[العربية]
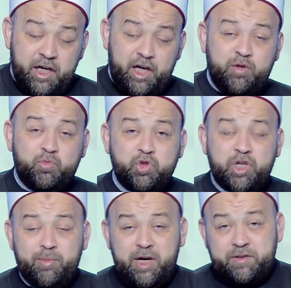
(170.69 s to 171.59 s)

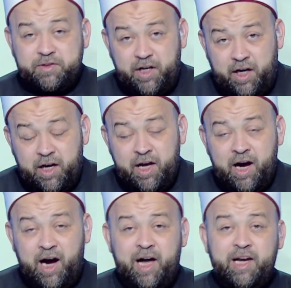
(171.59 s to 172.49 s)
المتمتع
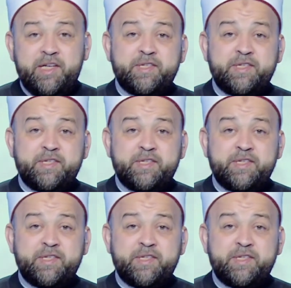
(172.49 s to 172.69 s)
عليه